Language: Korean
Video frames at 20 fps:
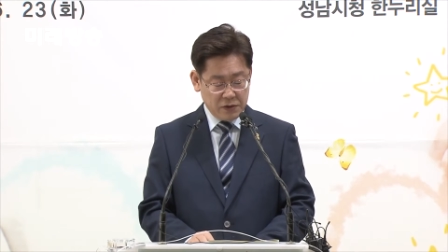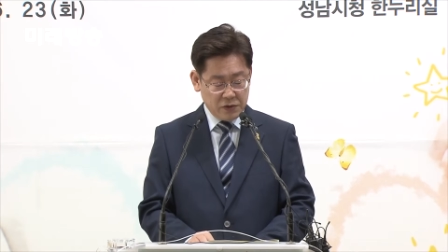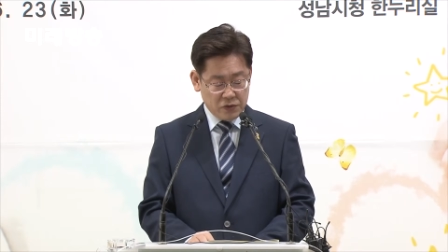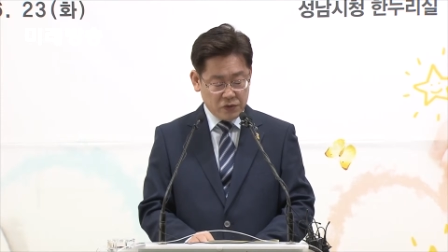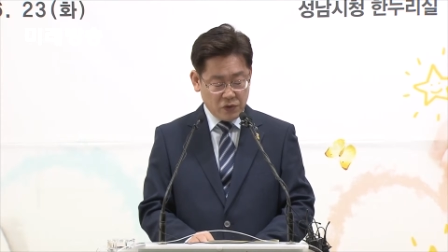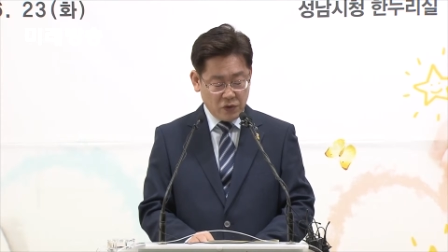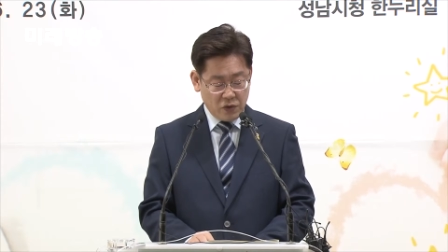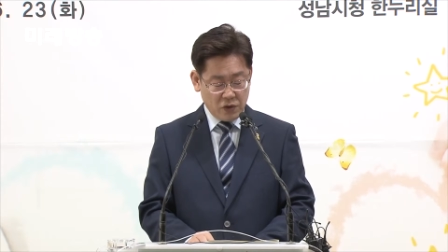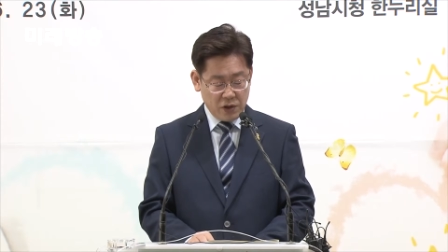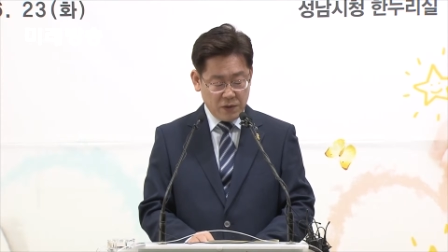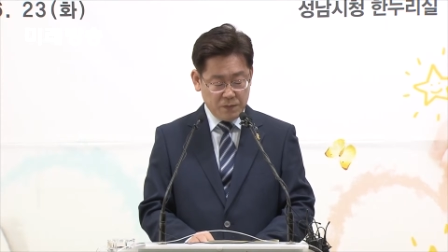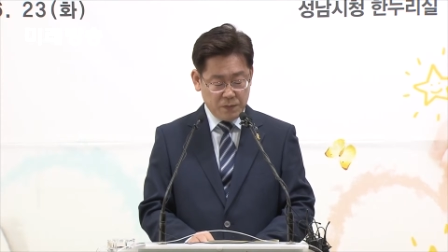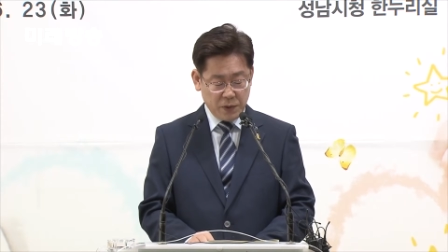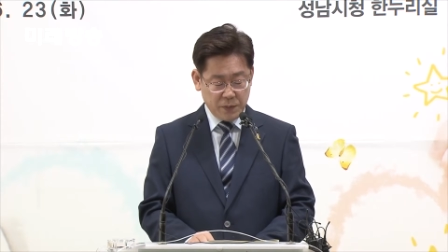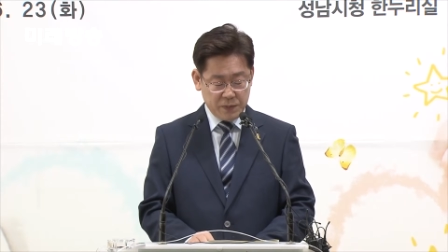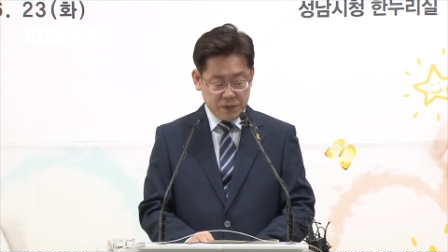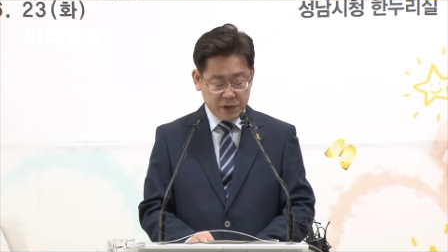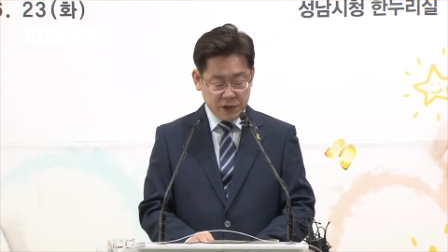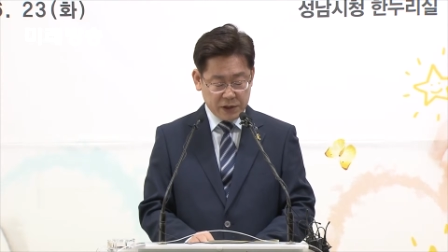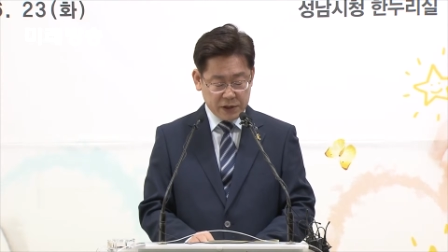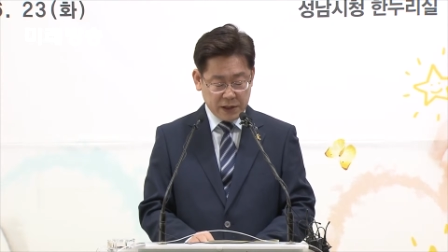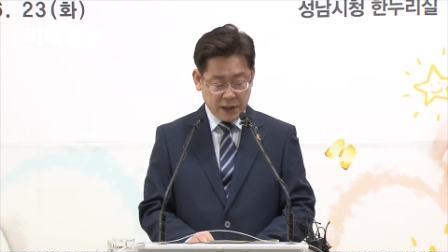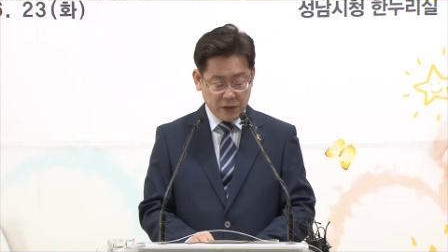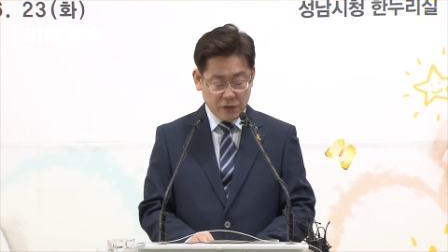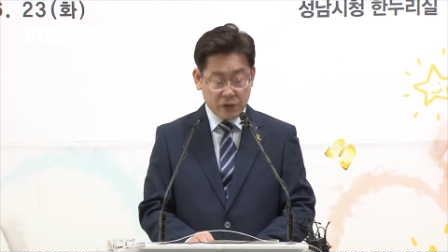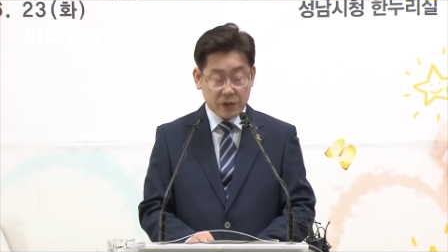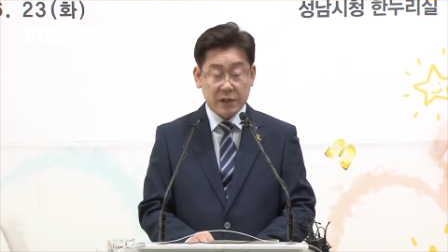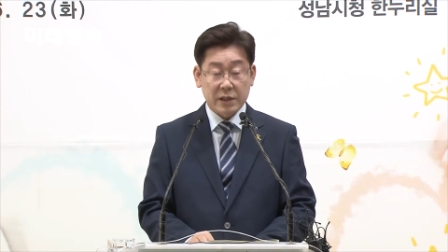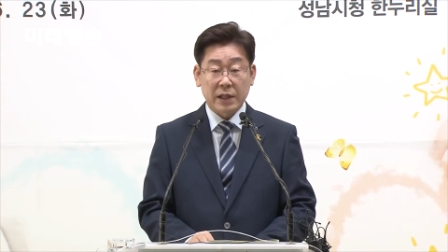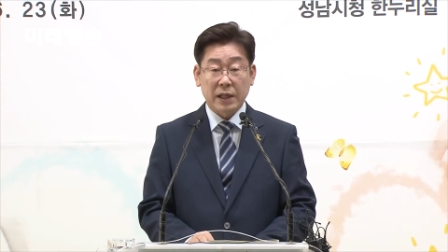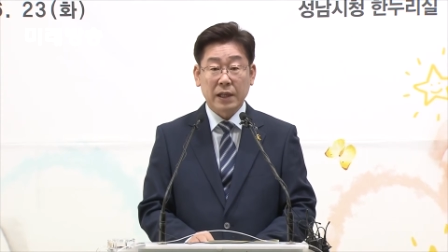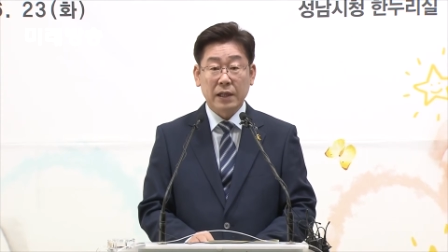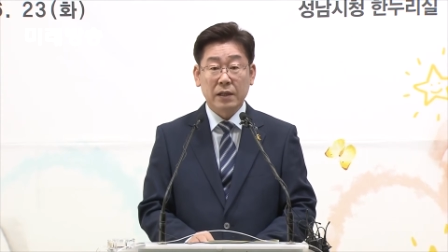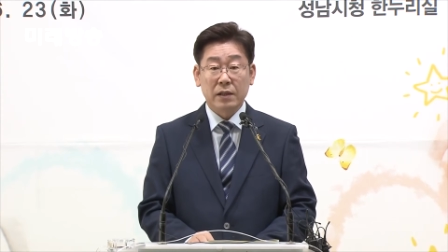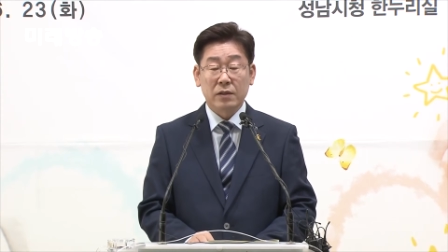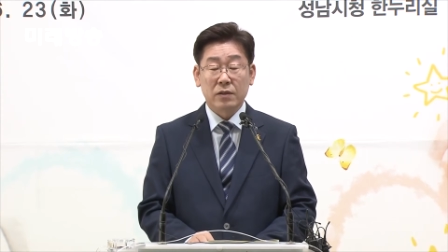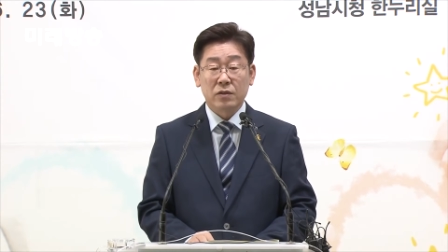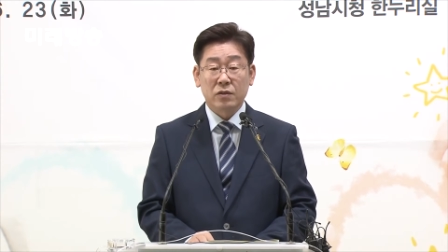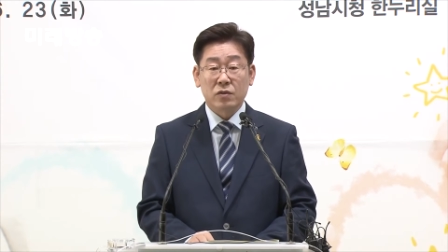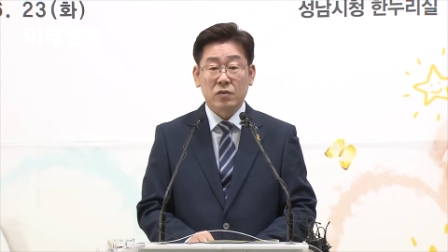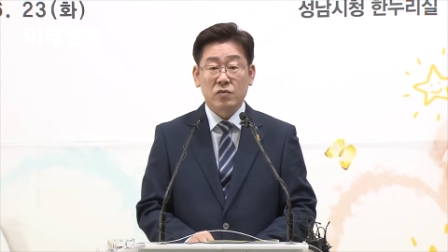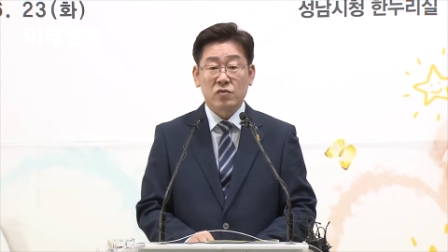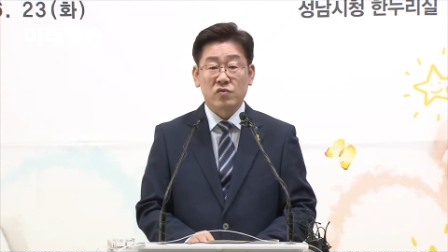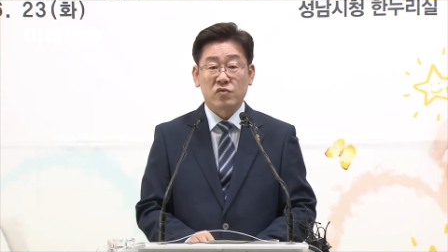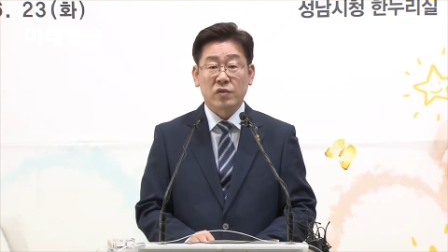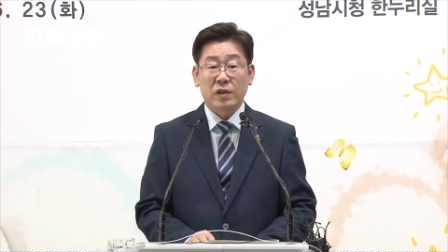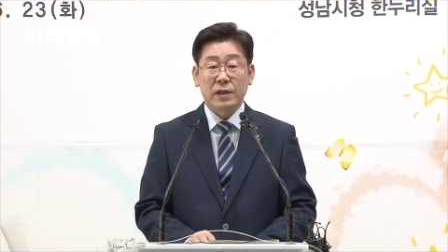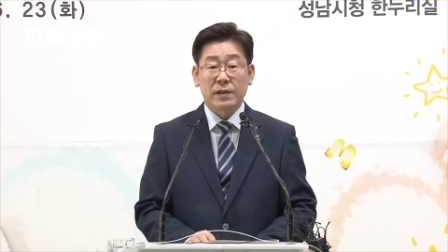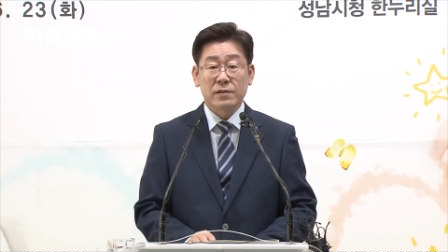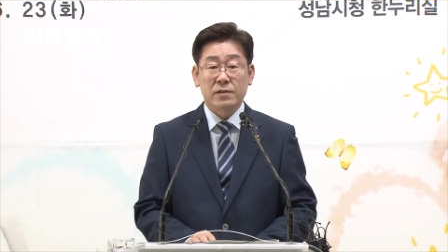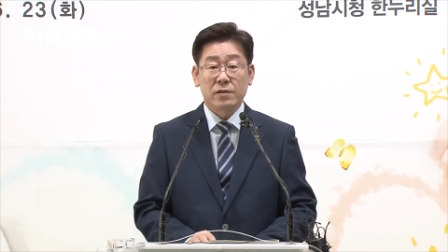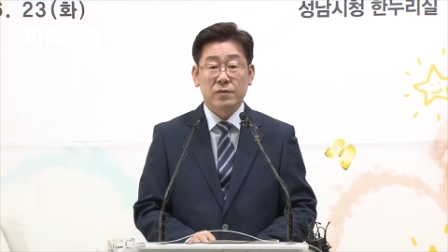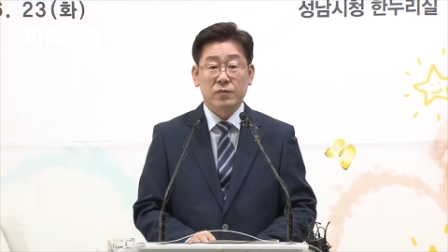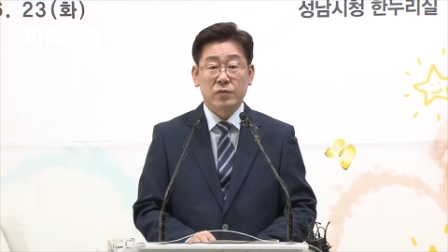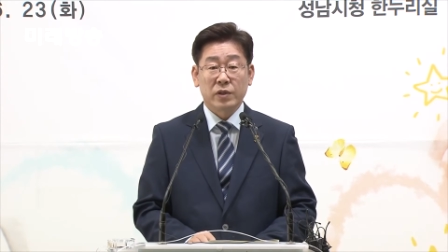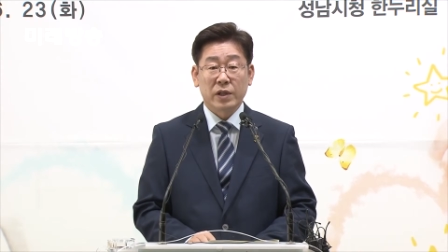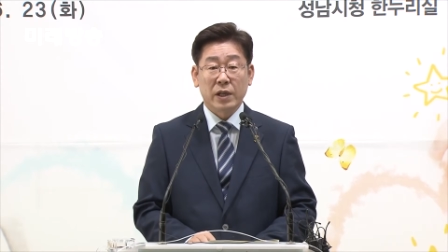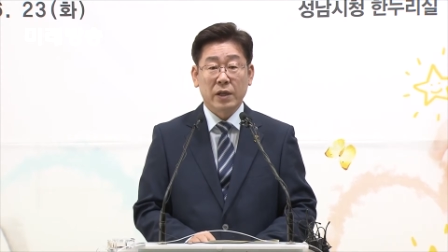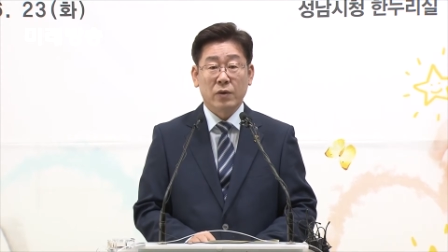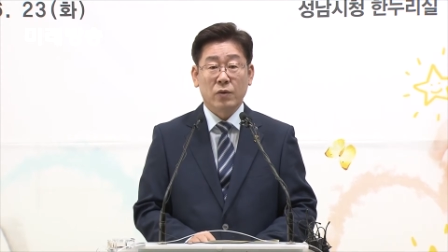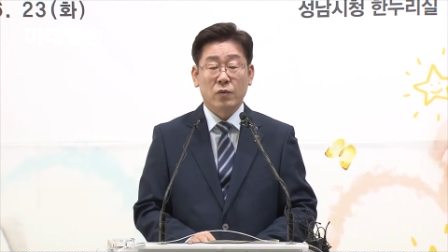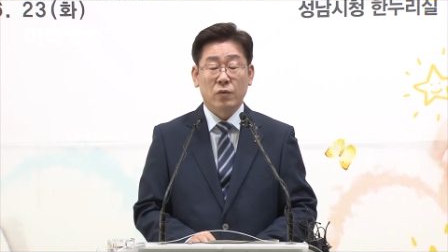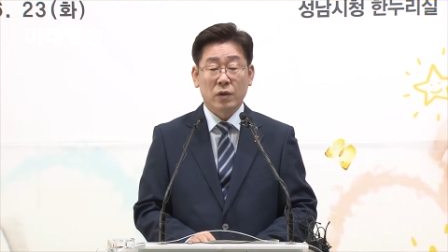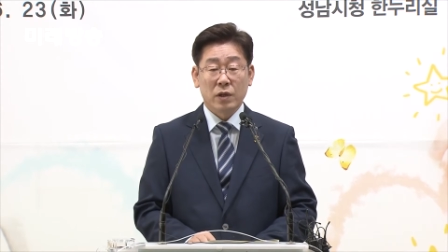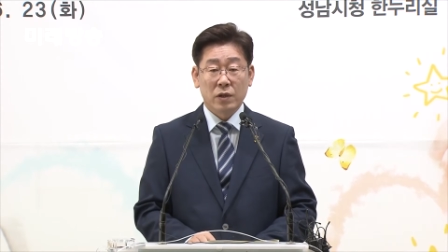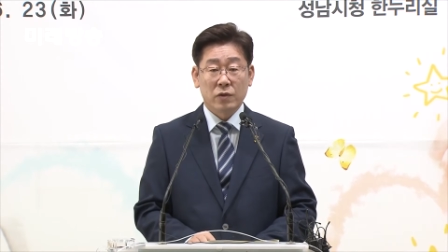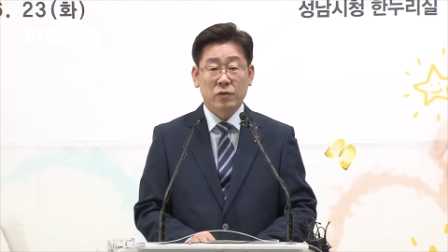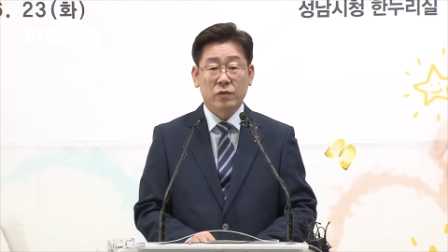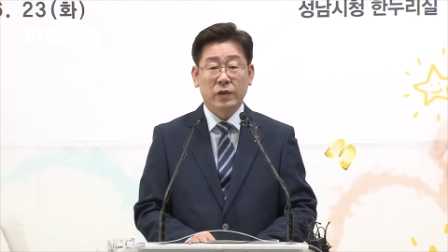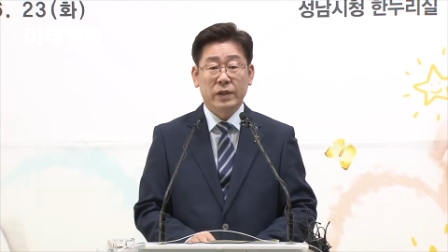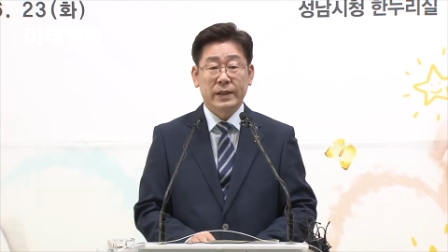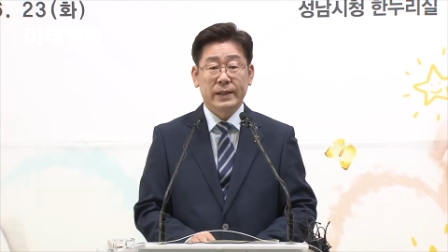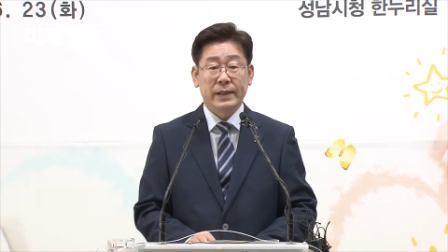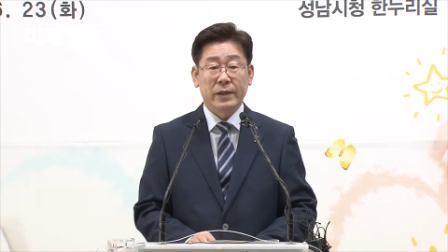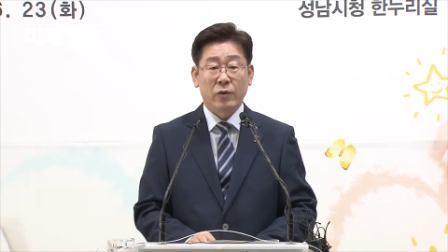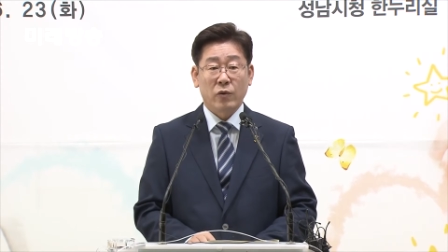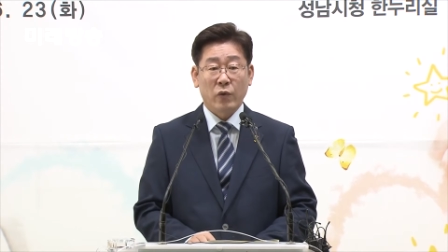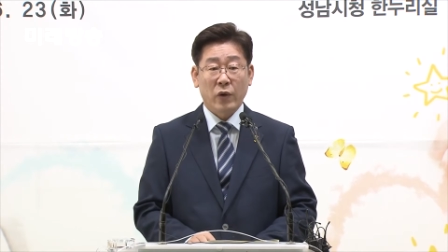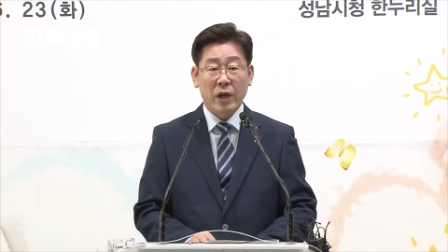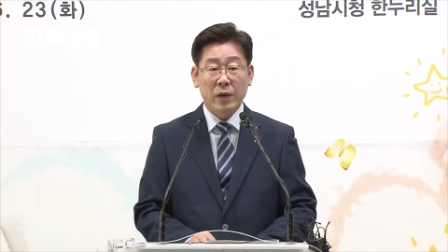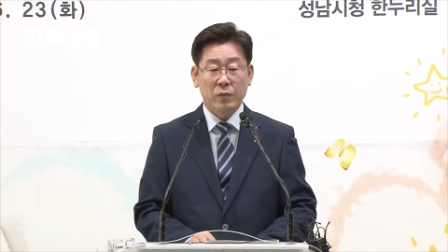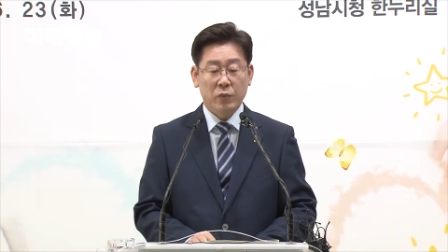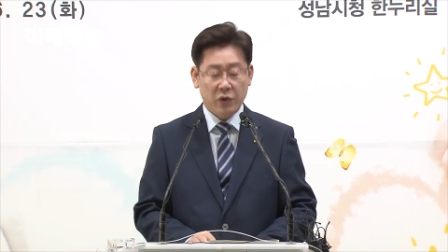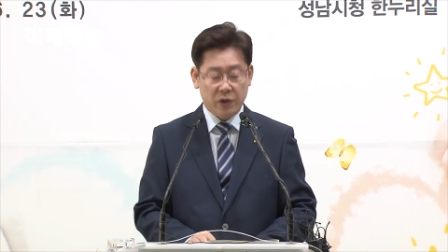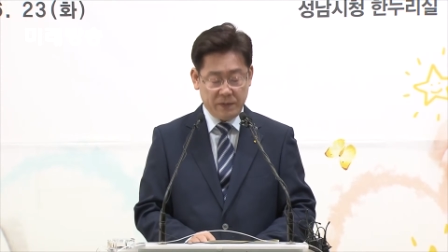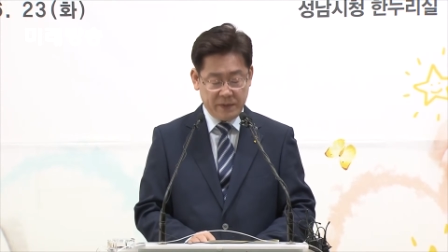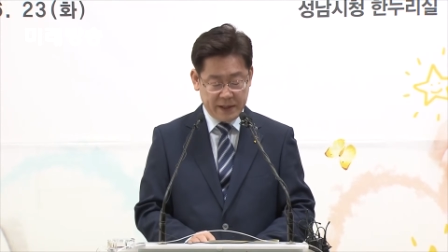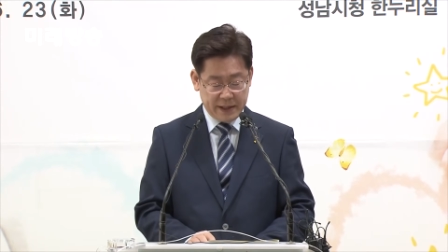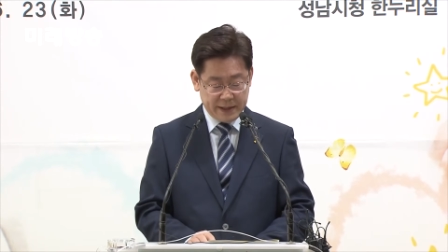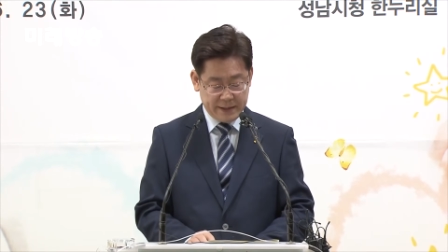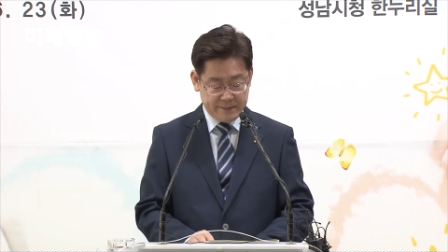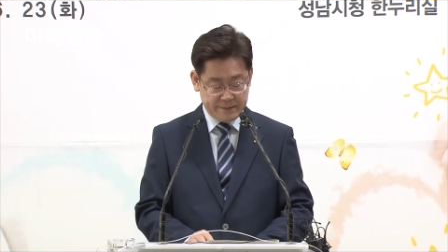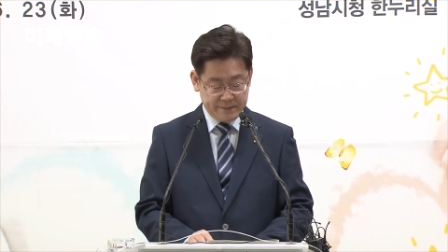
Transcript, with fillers: 초헌법적 사고이자 중앙정부의 월권 횡포입니다.